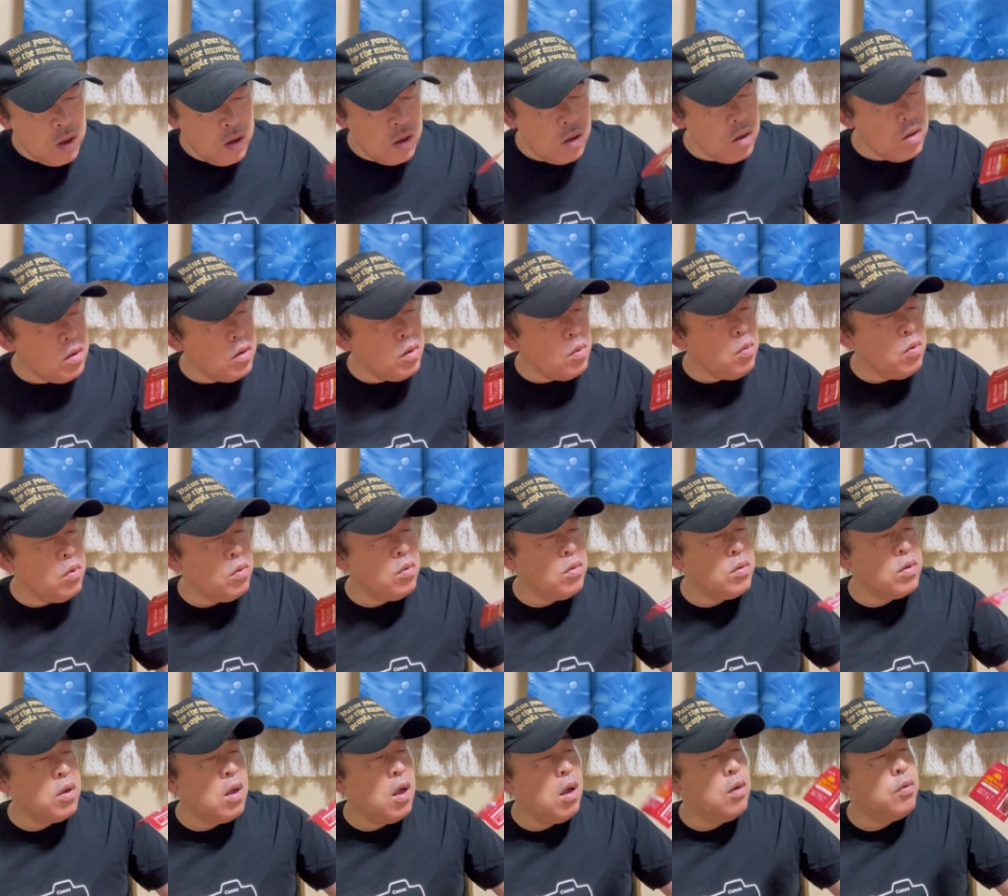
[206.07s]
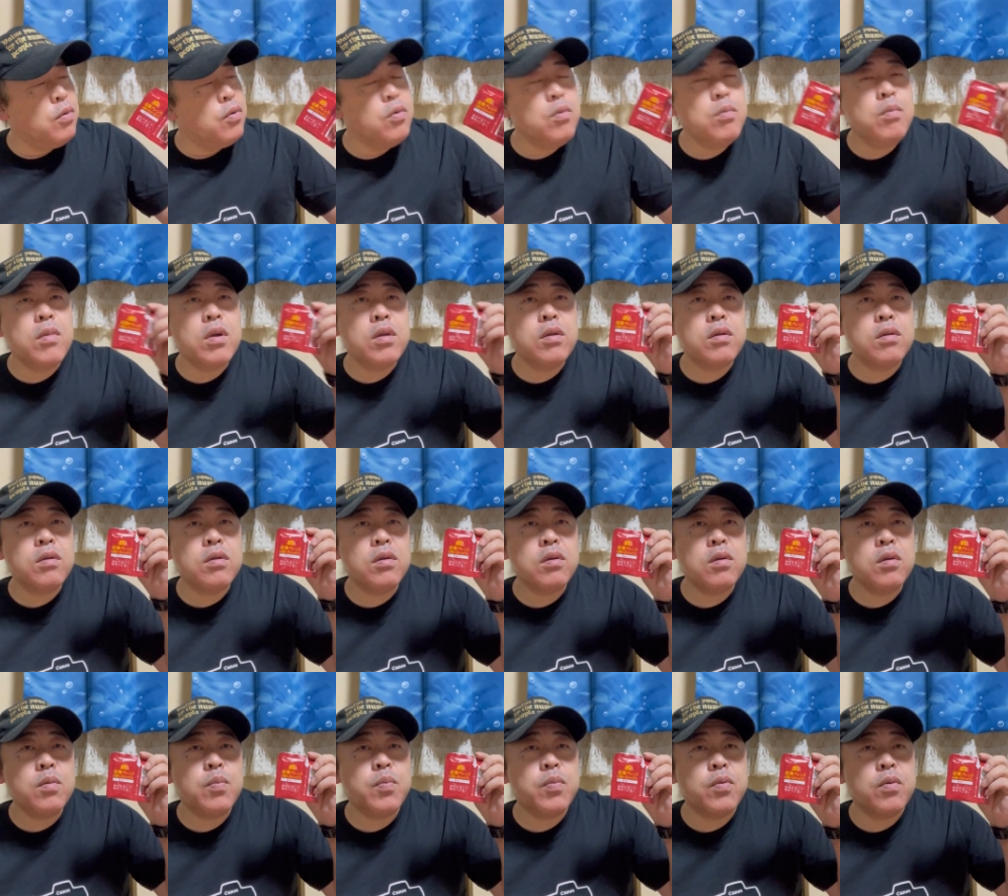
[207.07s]
いつものさ、粉末
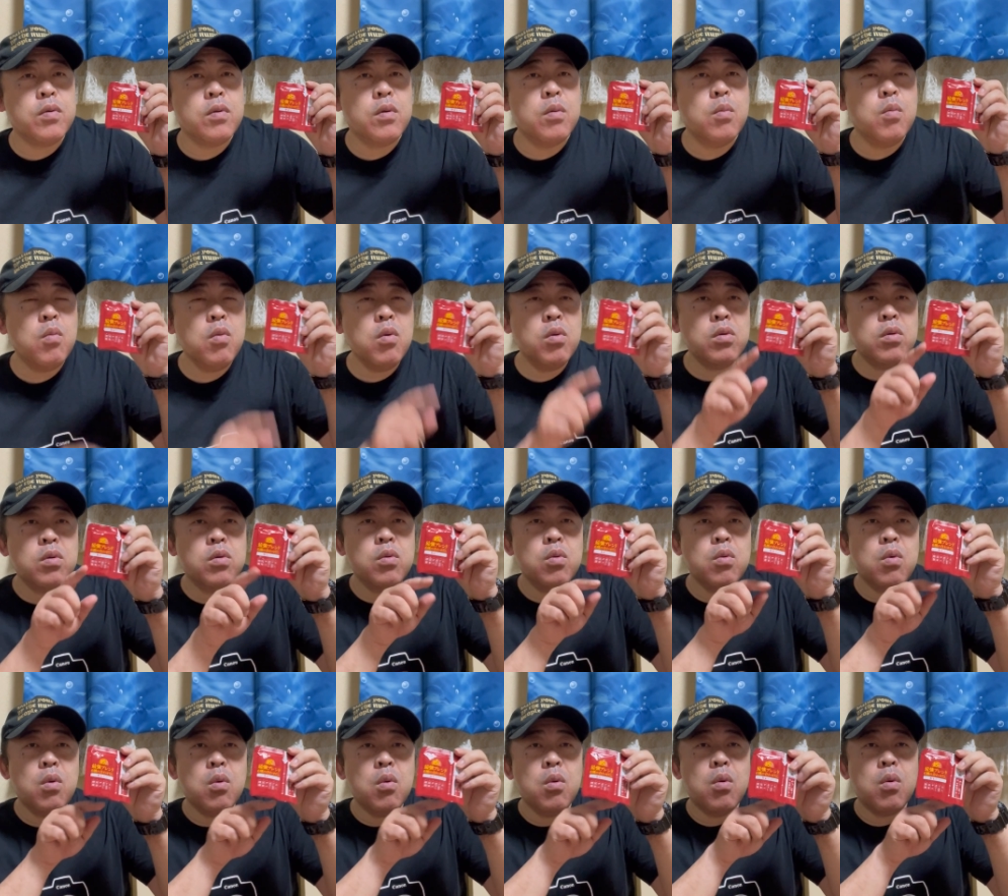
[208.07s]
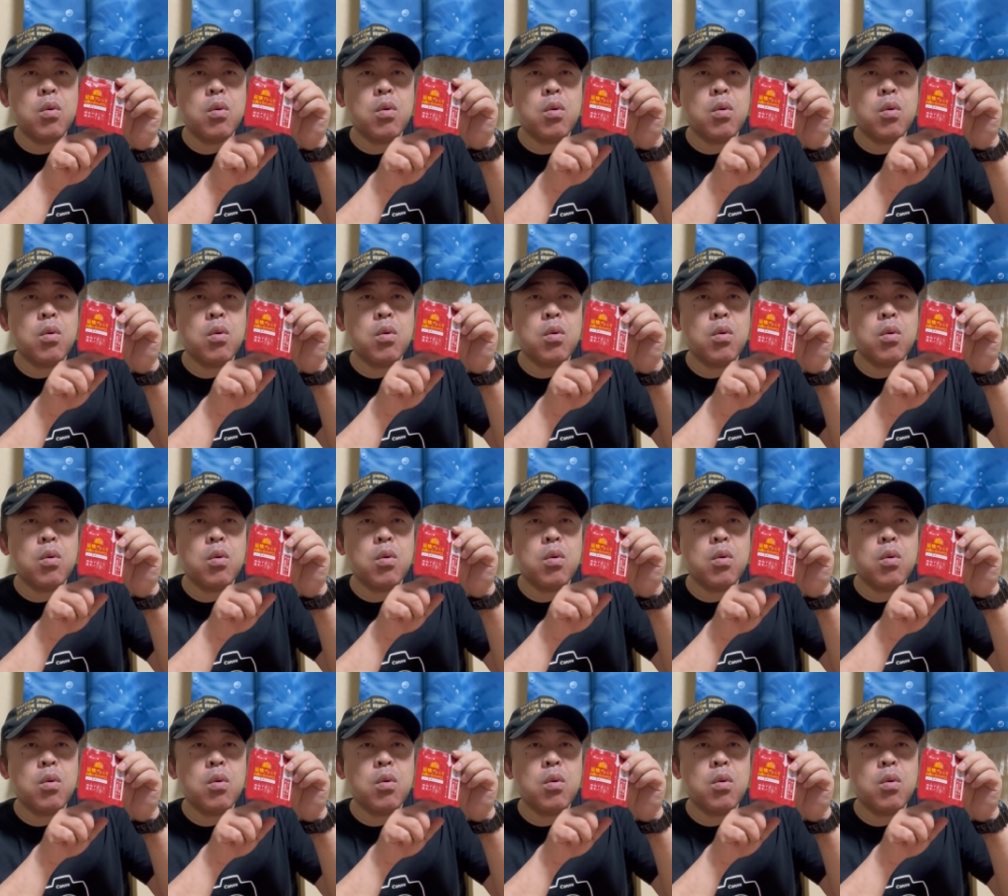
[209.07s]
スープ、もっと、